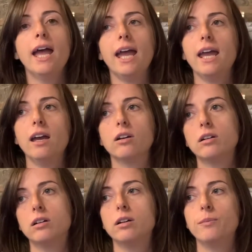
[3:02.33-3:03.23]
e
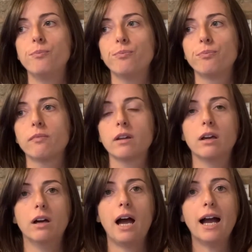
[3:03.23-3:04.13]
ehm,
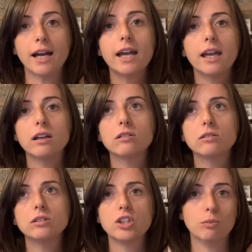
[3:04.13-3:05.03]
anche
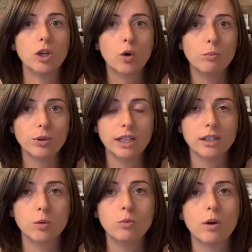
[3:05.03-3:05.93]
diciamo una
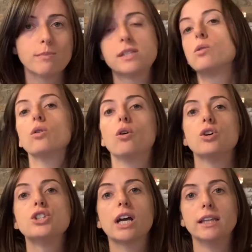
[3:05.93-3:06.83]
componente comunque
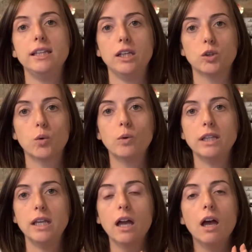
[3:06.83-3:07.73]
psicologica dietro,
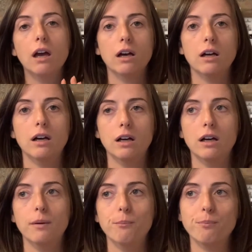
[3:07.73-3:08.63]
quindi
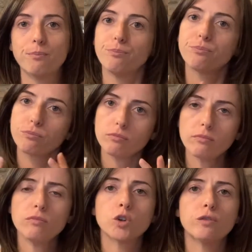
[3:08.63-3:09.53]
ehm,
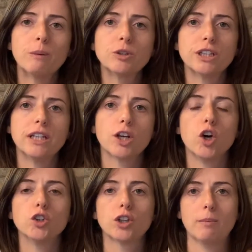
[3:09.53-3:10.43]
dovremo tener
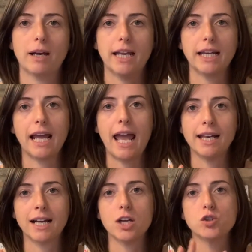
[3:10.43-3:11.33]
conto che magari è il
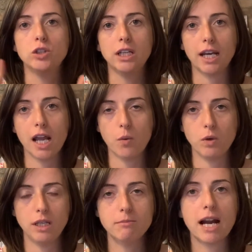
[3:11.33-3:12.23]
caso di
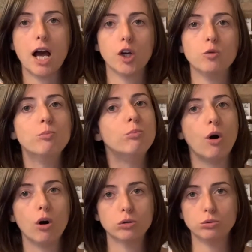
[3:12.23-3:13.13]
riequilibrare un
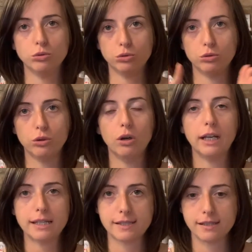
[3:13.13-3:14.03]
po' tutto
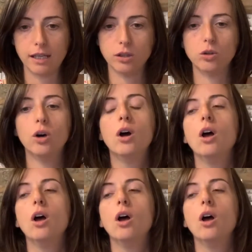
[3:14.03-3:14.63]
l'assetto.